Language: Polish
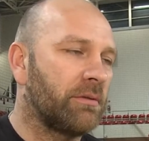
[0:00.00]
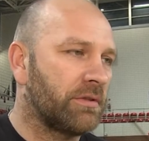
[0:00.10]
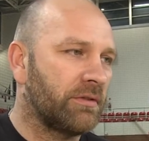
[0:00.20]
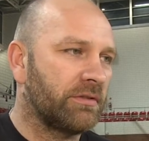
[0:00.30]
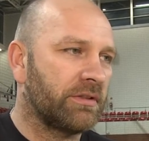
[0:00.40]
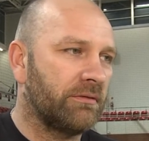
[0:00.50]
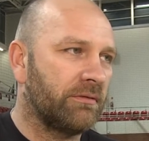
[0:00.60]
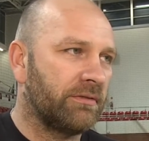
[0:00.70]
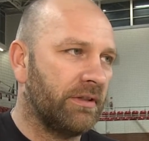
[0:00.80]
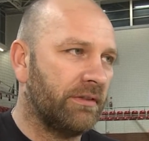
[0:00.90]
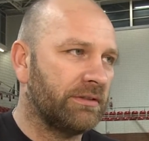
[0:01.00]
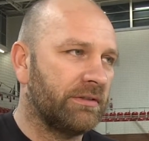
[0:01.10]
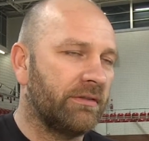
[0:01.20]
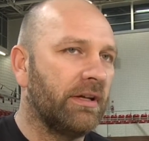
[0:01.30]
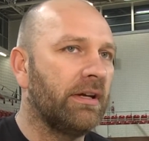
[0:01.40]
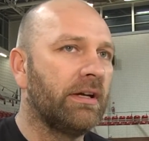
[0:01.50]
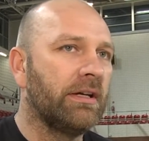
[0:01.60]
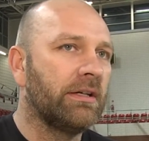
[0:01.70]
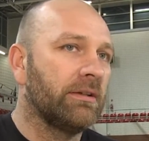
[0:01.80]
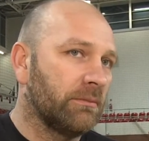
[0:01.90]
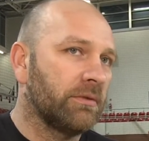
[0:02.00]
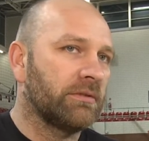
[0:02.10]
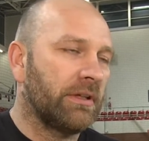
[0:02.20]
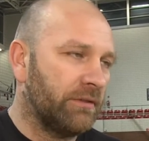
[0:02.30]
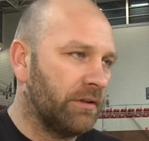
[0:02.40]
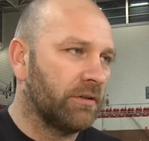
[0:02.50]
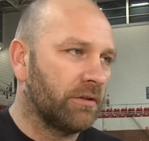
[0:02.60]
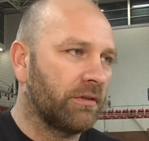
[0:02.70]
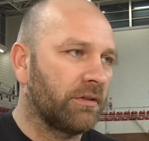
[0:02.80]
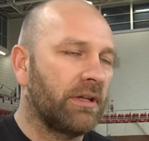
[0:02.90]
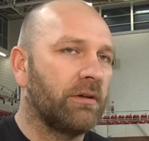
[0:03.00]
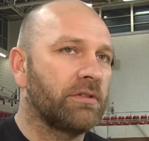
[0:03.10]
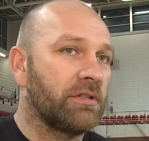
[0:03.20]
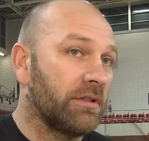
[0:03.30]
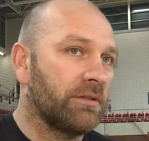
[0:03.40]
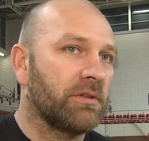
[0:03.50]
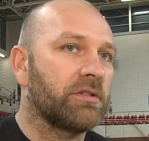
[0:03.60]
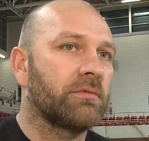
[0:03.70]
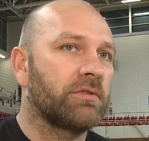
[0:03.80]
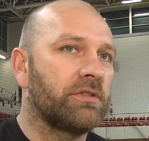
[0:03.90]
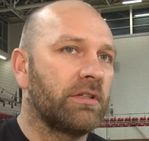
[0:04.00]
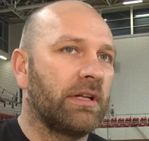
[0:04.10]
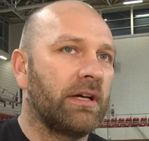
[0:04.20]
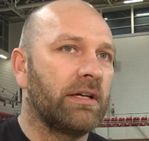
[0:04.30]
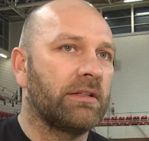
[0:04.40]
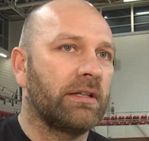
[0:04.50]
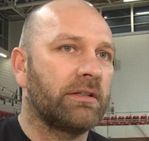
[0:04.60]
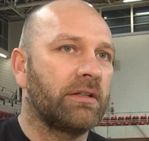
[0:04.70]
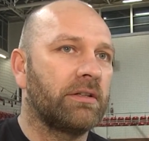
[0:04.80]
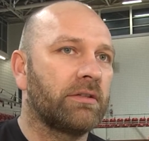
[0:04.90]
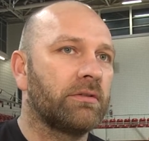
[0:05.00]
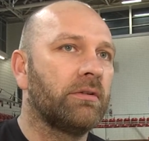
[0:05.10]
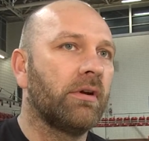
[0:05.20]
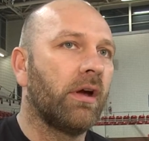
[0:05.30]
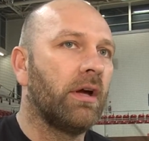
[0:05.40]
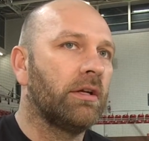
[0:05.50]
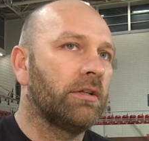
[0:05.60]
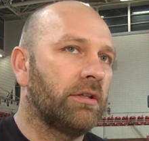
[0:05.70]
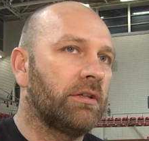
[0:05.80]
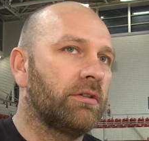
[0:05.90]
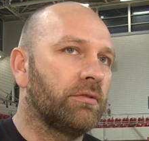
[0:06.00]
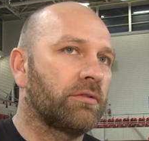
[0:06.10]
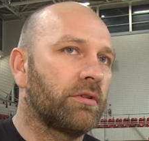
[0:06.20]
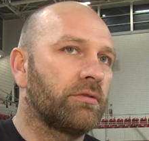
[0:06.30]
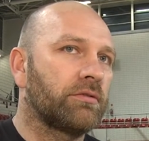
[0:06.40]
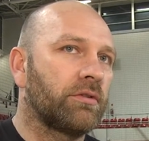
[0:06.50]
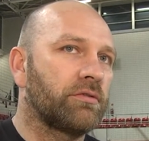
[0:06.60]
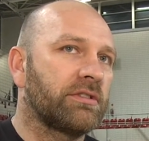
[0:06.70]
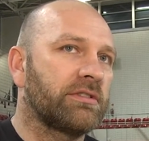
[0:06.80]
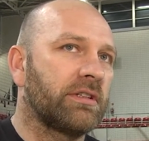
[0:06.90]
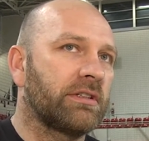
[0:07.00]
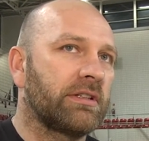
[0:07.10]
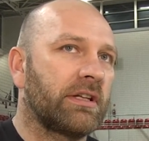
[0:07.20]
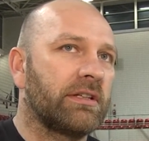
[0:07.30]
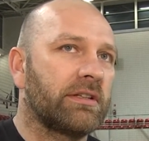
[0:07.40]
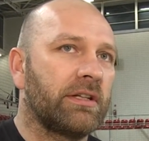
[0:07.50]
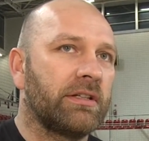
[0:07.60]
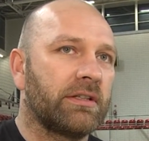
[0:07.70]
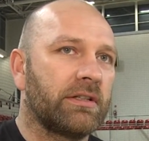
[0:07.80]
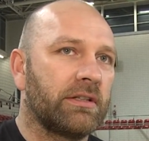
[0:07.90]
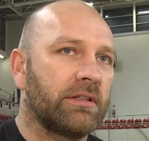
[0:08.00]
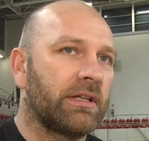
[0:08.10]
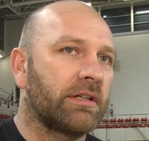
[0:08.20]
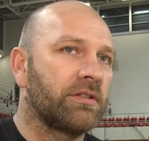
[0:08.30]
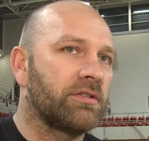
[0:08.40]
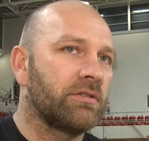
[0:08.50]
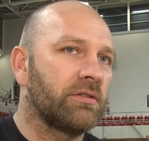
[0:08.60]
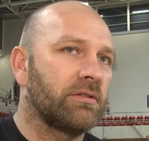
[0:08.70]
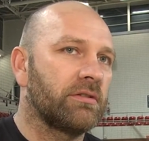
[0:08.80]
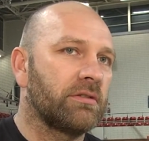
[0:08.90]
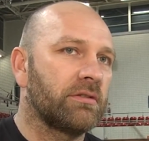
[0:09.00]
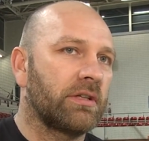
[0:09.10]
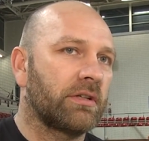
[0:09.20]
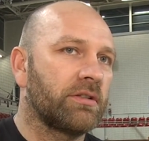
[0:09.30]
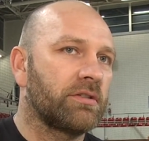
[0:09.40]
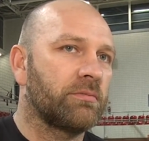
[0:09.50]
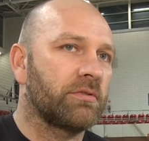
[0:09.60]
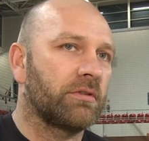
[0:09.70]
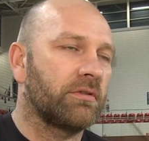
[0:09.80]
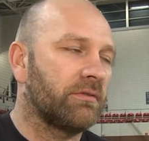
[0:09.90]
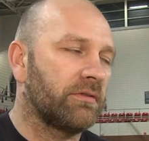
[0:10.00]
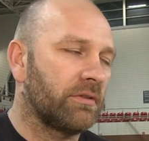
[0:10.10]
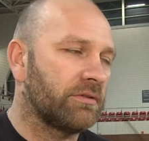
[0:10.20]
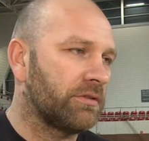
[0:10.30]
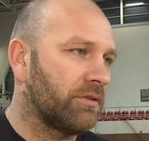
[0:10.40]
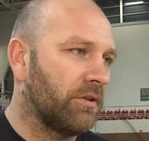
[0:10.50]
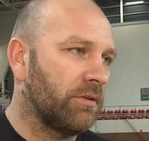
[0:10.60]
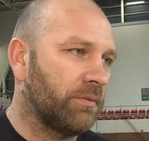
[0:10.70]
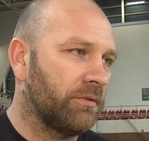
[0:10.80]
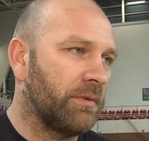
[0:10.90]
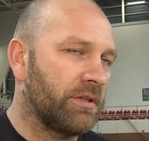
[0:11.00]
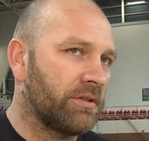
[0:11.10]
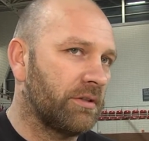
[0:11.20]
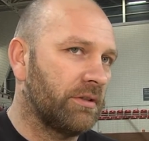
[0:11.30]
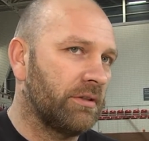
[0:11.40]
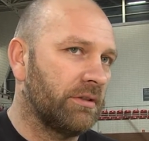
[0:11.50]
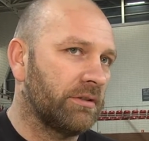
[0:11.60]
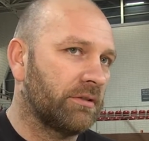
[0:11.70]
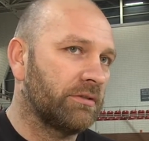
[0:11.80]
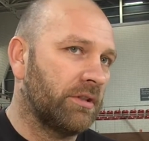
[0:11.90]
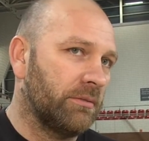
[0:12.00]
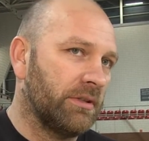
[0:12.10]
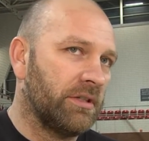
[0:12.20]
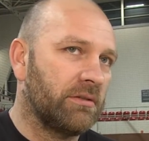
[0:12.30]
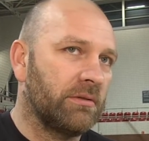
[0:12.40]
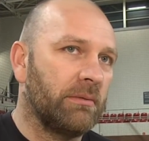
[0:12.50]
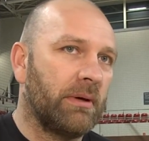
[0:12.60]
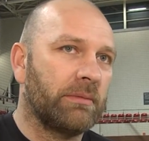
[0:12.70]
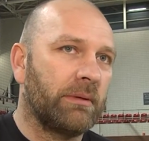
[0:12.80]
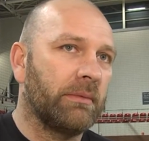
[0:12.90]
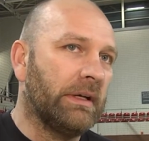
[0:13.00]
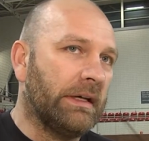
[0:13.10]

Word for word: przede wszystkim w defensywie, bo na wideo to wyglądało nieźle, zobaczymy dzisiaj na, na treningu. I jutro, jutro już jest stricte taki trening y, taktyczny, taktyczny przygotowujący do podmeczy z Końskimi. Zobaczymy, mam tam